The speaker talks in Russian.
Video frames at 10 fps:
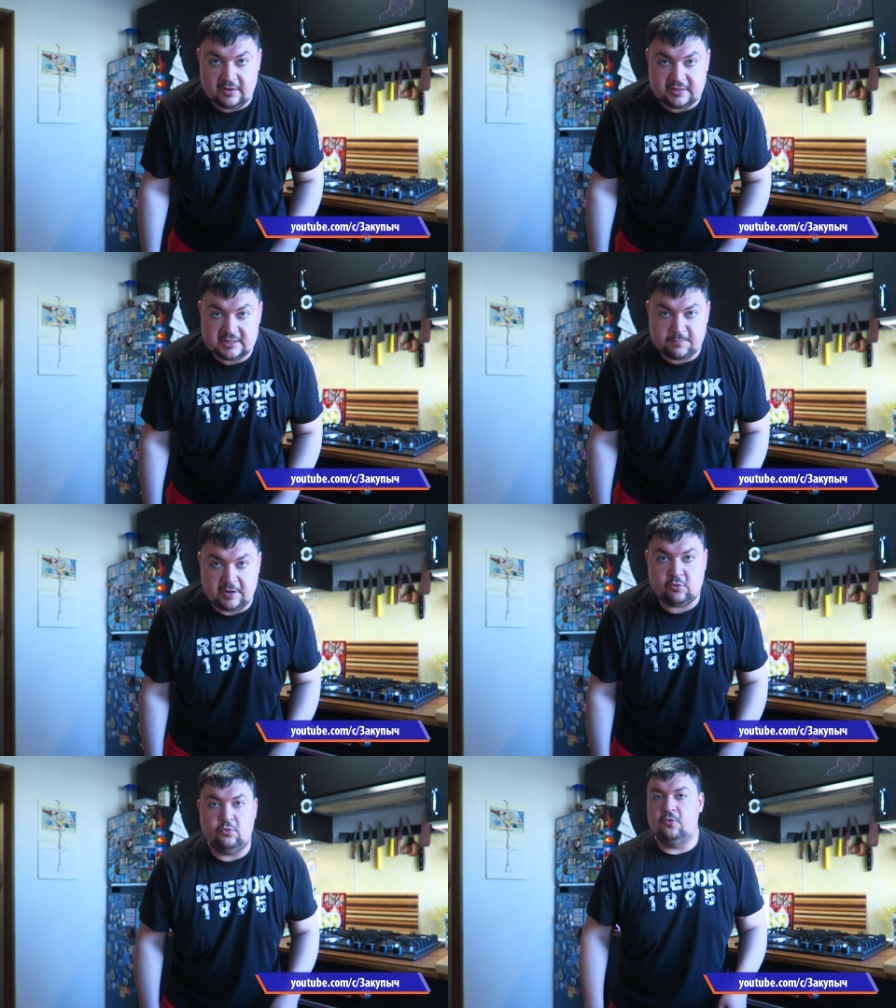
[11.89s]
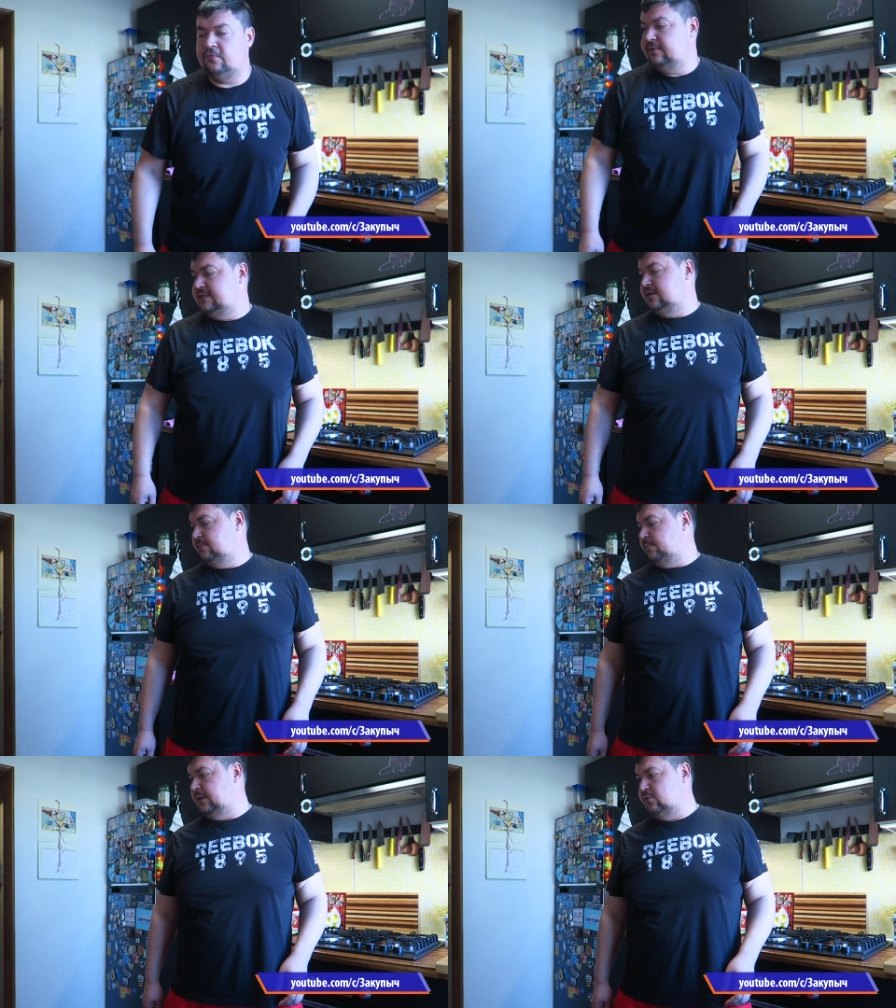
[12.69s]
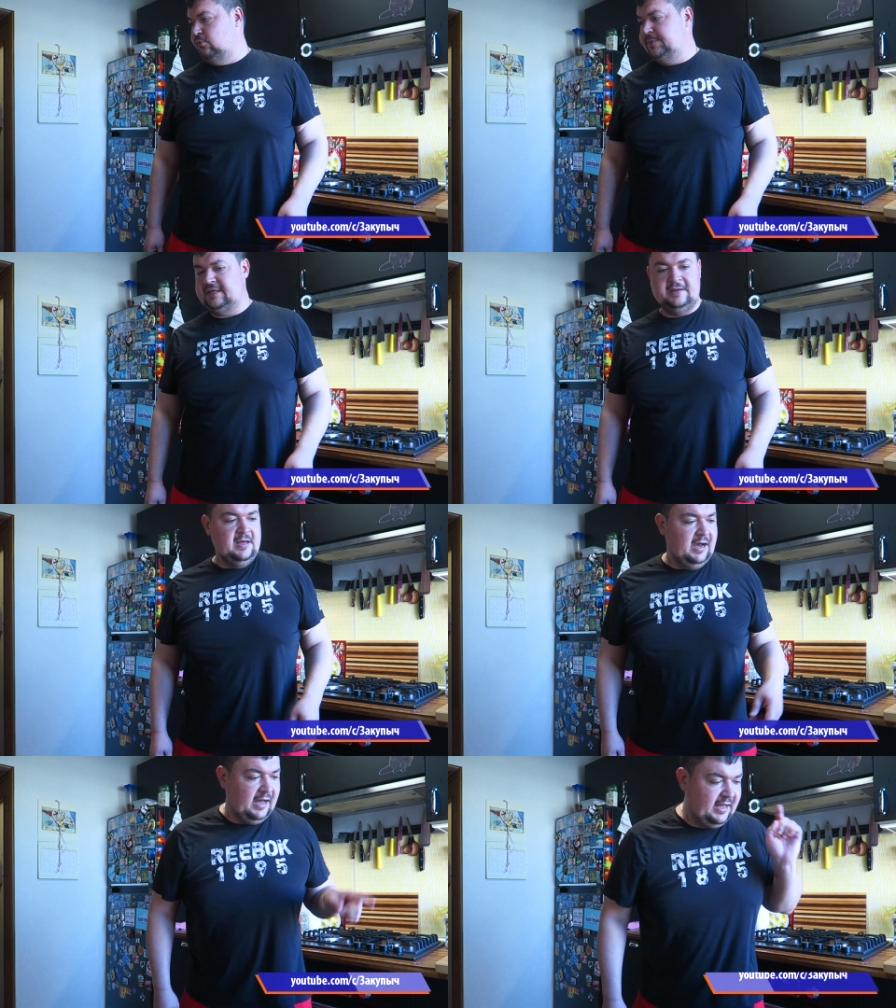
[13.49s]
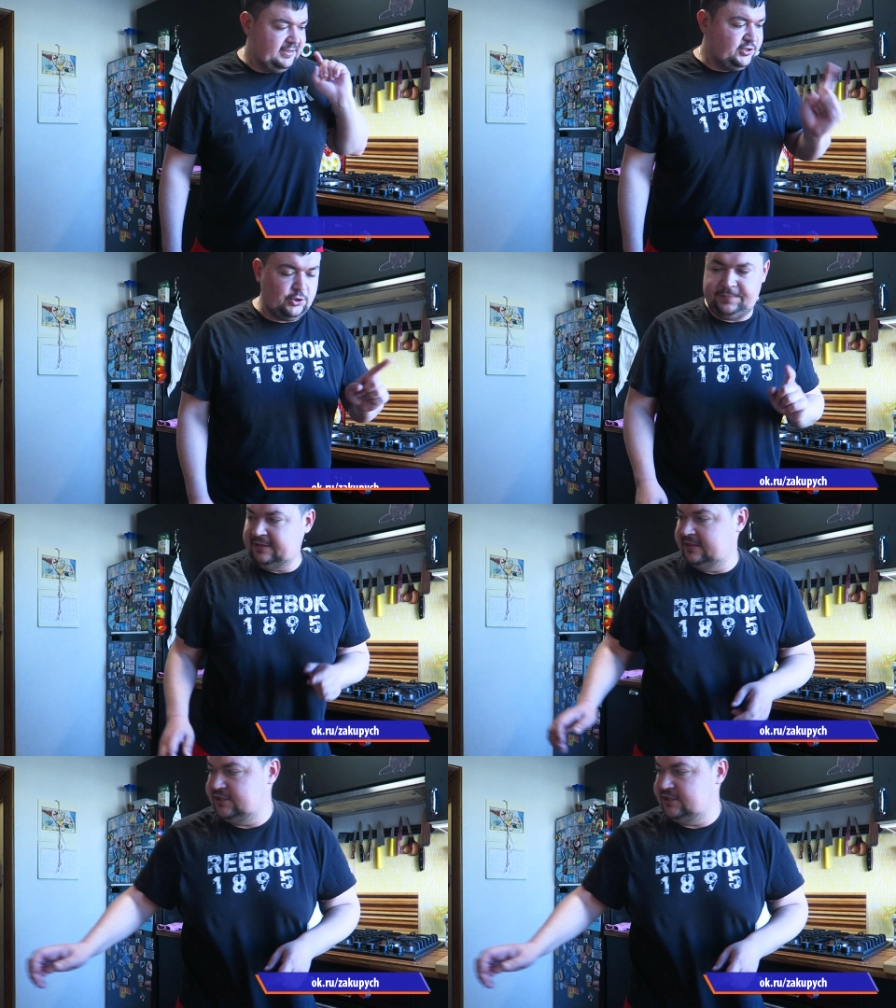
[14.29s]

распаковывать покупки. А, еще перед